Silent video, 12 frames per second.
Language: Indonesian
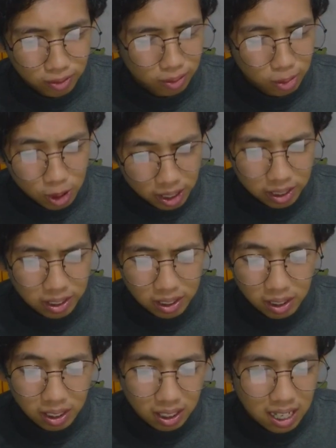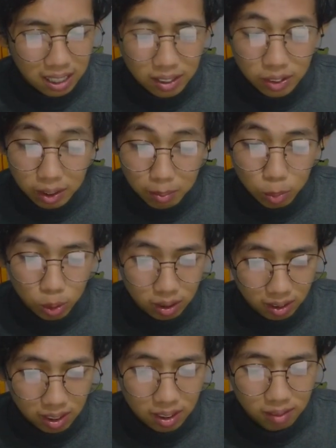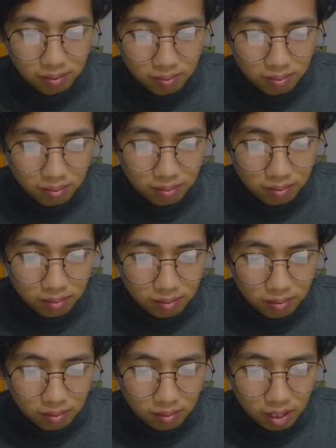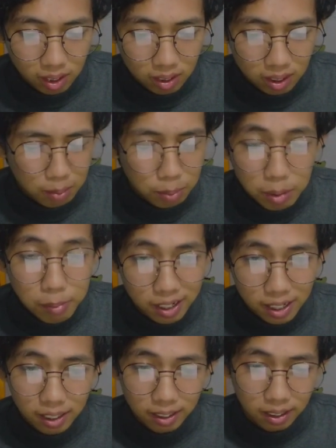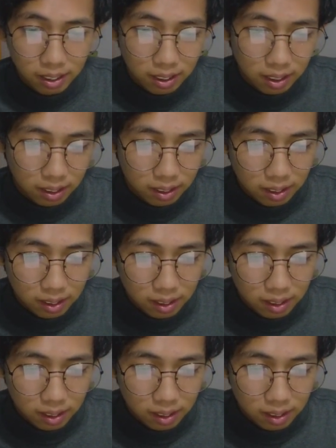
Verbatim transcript: why agak serem mungkin ya serem gimana kata kita